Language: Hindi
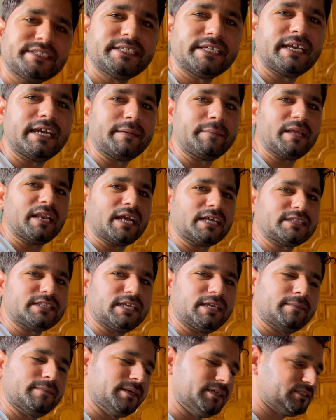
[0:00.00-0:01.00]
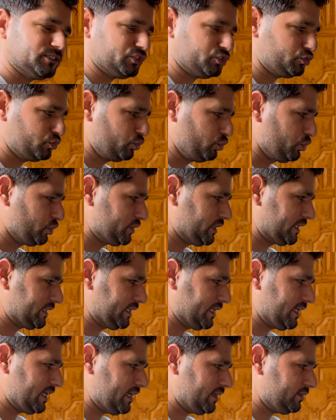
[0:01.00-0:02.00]
सी गर्मी लगती है बस शुरू हो
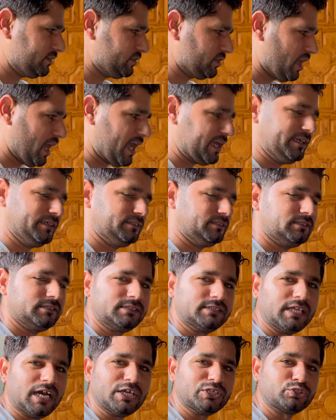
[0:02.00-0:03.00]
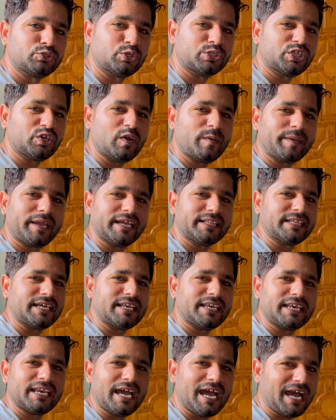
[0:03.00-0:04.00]
जाता है ना ना सोता हुआ भी कहता
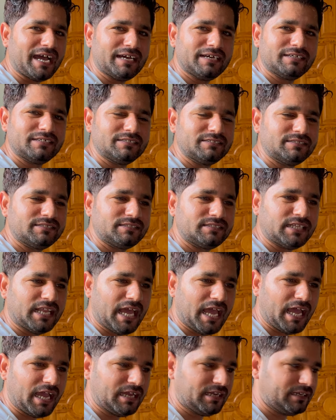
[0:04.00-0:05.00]
है ना ना